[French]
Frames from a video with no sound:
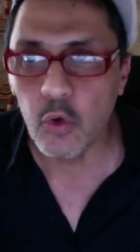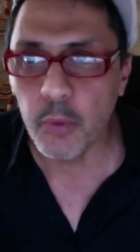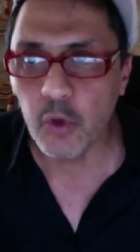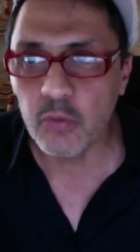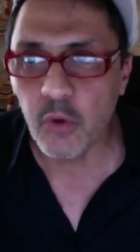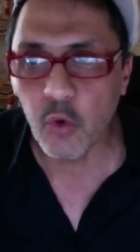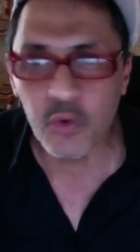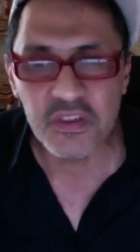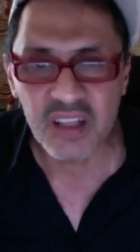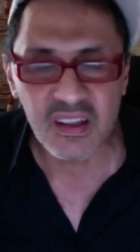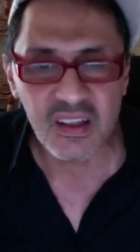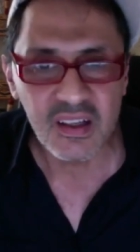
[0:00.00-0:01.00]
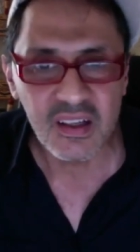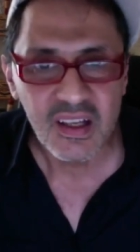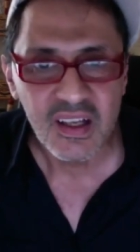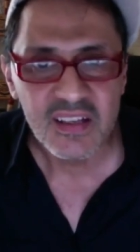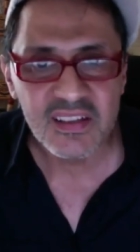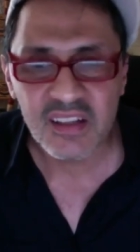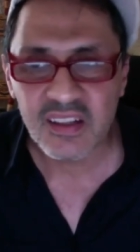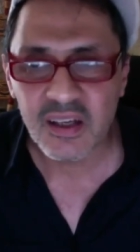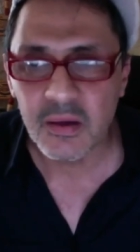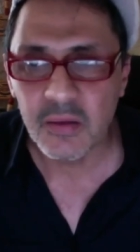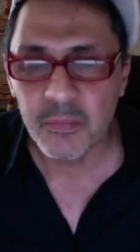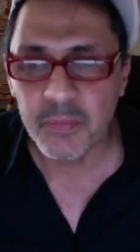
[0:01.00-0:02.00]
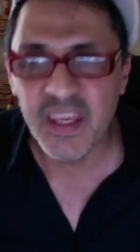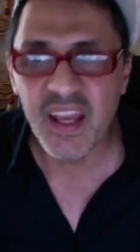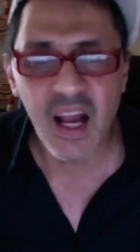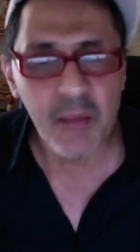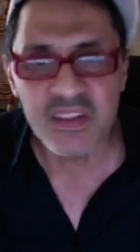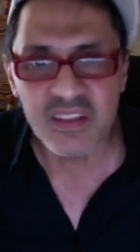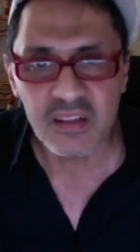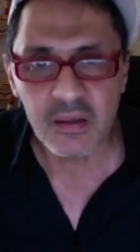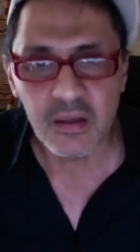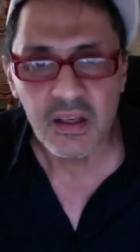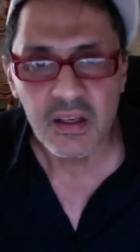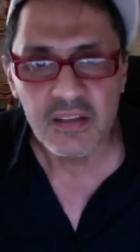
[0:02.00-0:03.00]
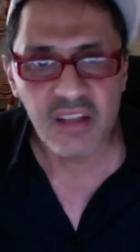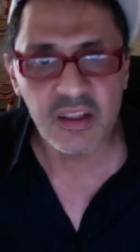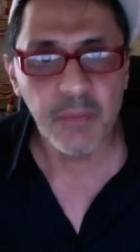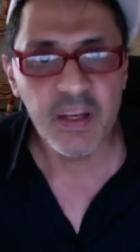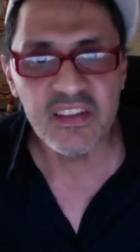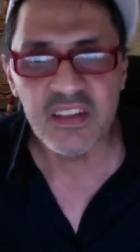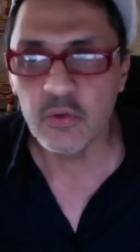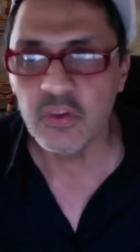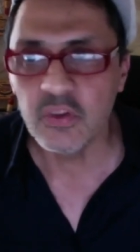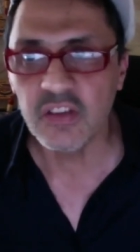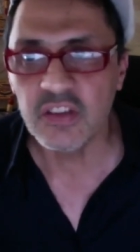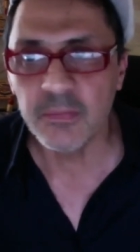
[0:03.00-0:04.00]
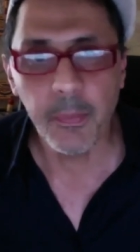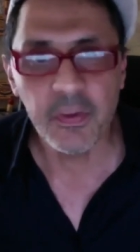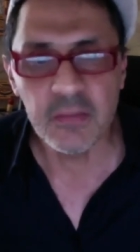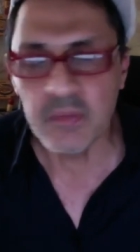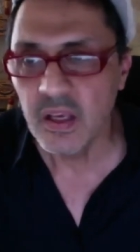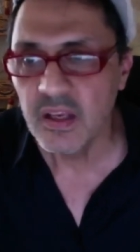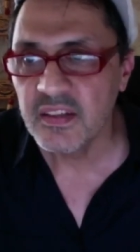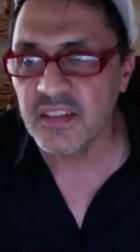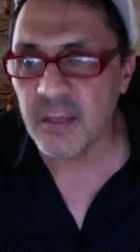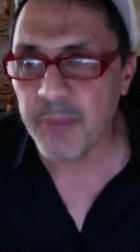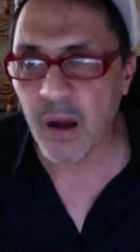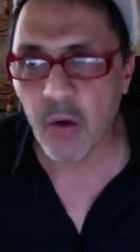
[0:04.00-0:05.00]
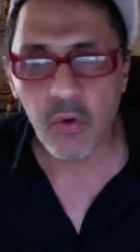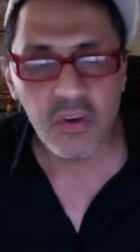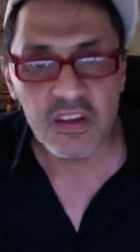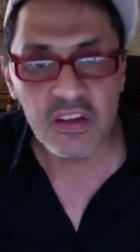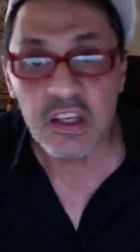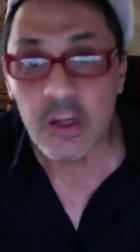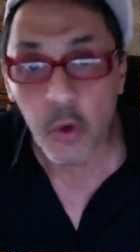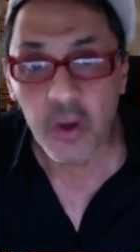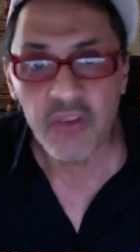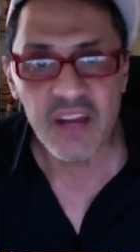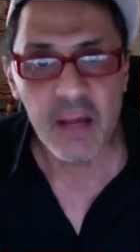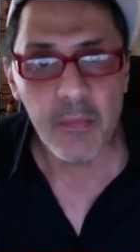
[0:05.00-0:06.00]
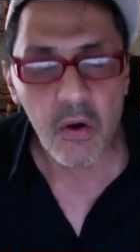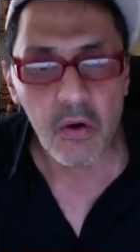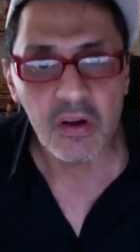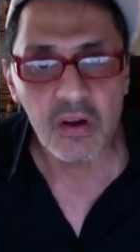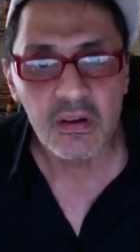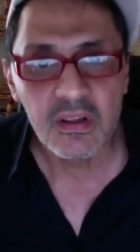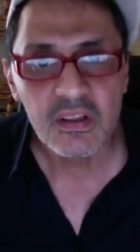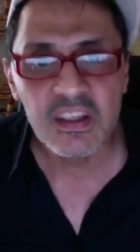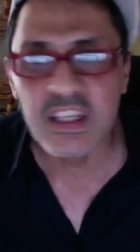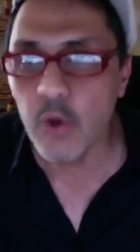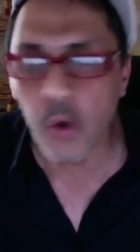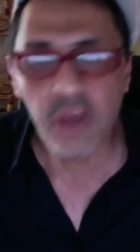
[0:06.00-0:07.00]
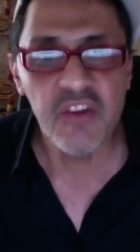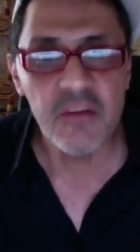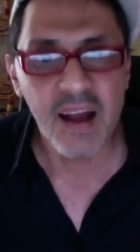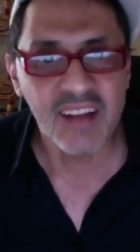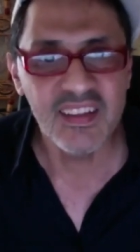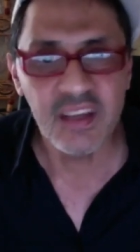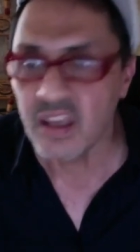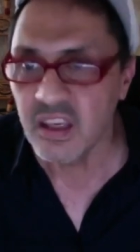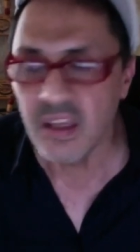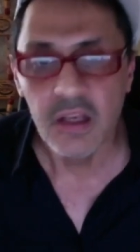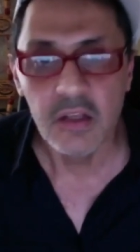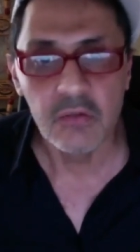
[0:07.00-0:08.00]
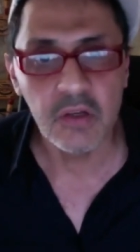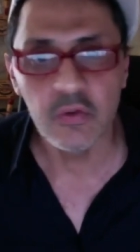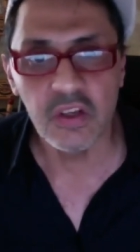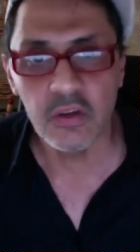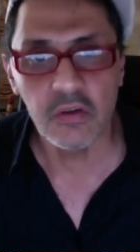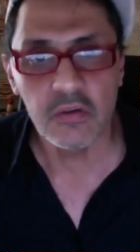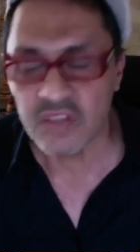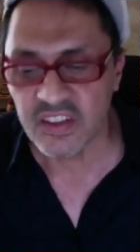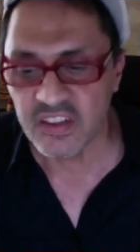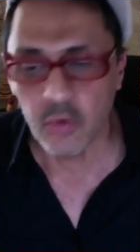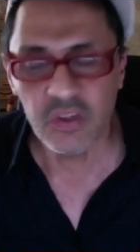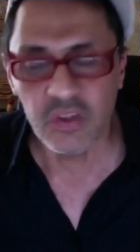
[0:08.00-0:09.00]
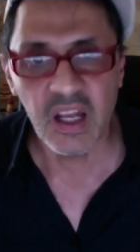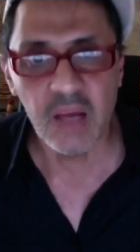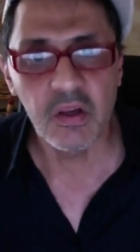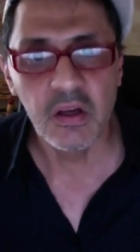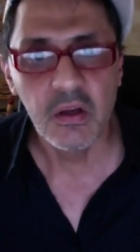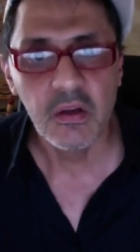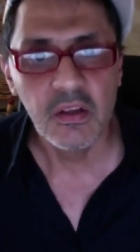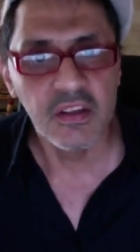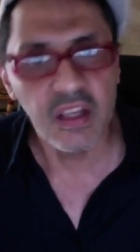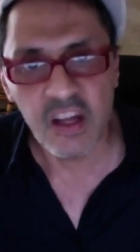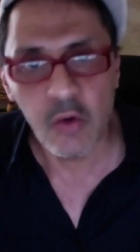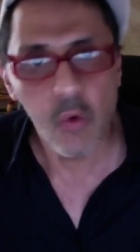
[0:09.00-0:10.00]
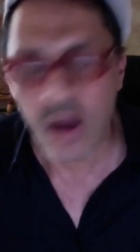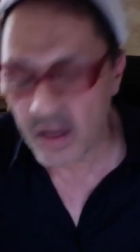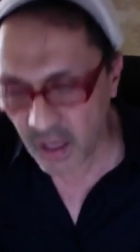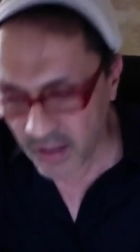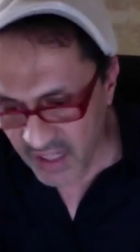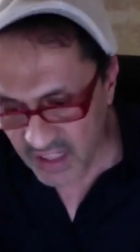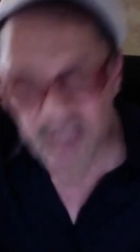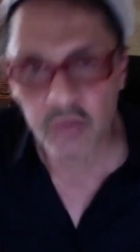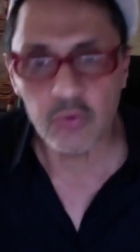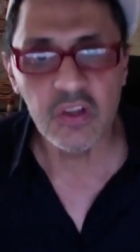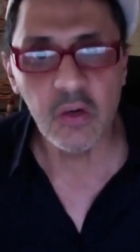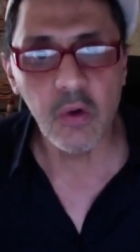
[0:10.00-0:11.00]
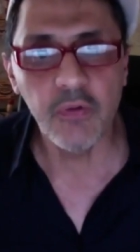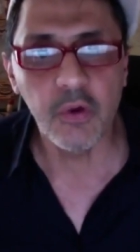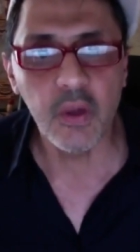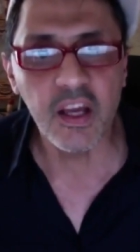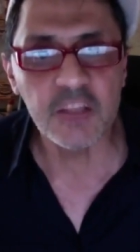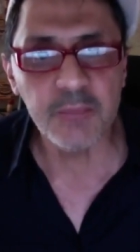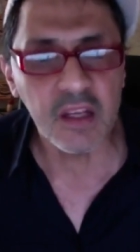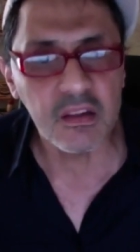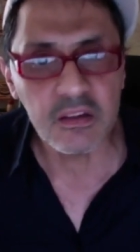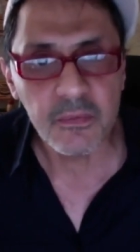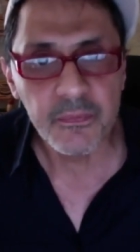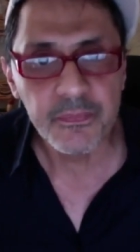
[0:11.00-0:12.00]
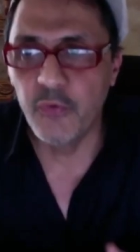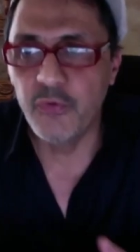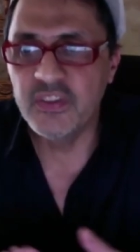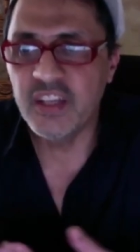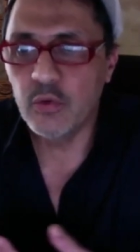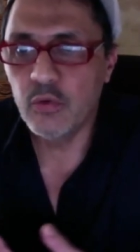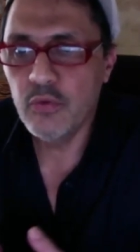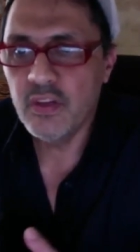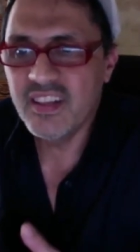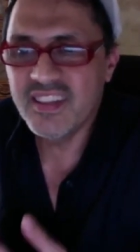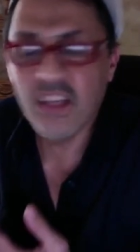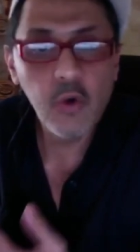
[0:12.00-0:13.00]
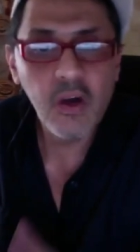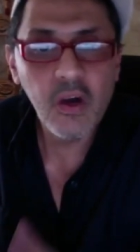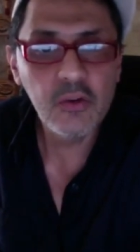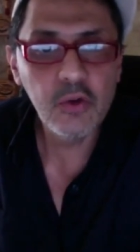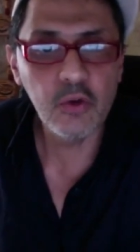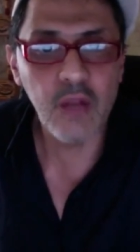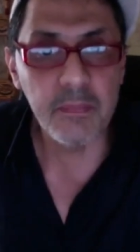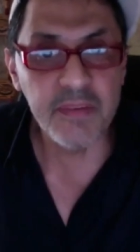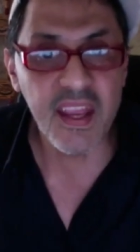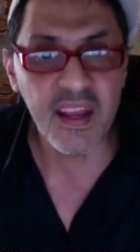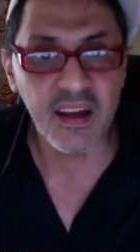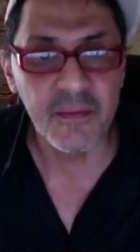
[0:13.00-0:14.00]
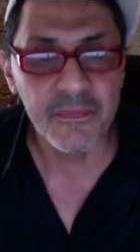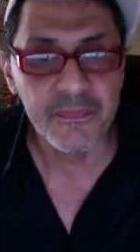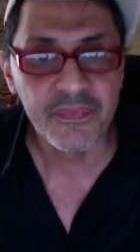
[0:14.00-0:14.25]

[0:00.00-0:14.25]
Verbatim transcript: comportement qu'ont certains, certains pays arabes et certains, certains palestiniens, de dire c'est pas possible. Ces parents qui, glorifient la mort, qui glorifient le martyr, et qui, tu vois, de dire non, ça c'est condamnable. Il y a des lois. Allah il a descendu des lois, il faut qu'on les respecte. Vous êtes devenus des adorateurs de la pierre.